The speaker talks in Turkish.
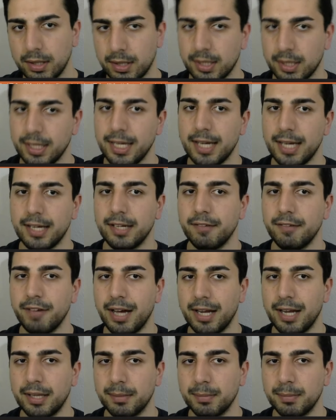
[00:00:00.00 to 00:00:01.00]
Yerine
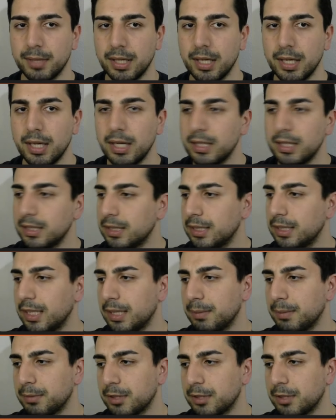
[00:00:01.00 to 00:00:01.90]
verdim. Şimdi dedim